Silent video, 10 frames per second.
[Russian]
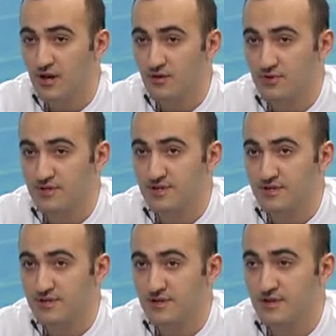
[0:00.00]
У нас
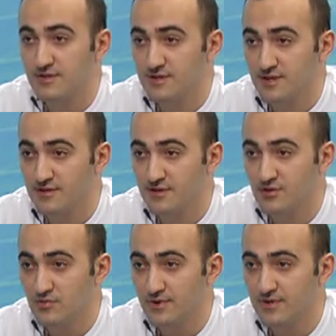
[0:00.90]
есть несеянные
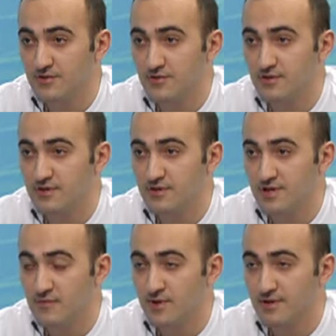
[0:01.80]
группы, это то есть те
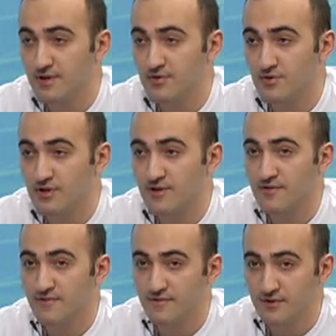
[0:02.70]
команды, которые
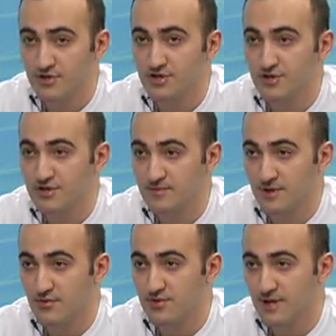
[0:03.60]
в 2014
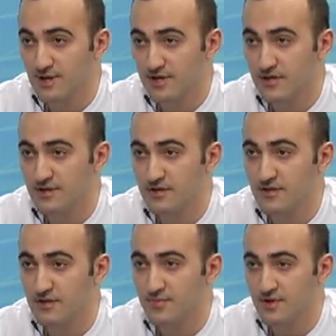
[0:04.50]
году
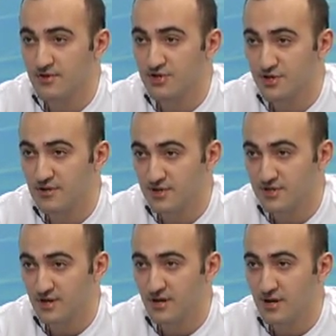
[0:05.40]
заняли первые 4
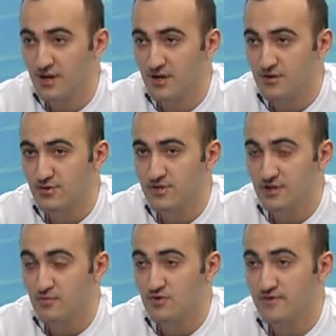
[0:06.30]
места – то есть
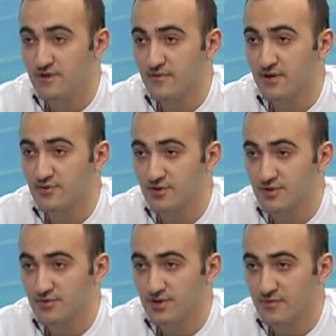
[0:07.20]
они будут возглавлять
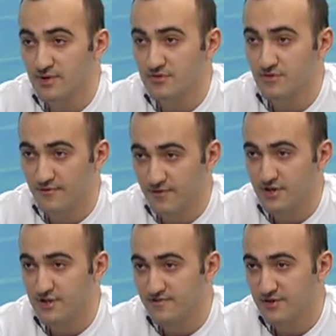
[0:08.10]
турнирную таблицу в
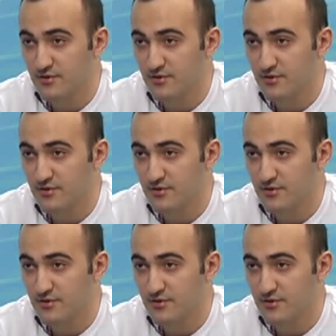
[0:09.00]
каждой своей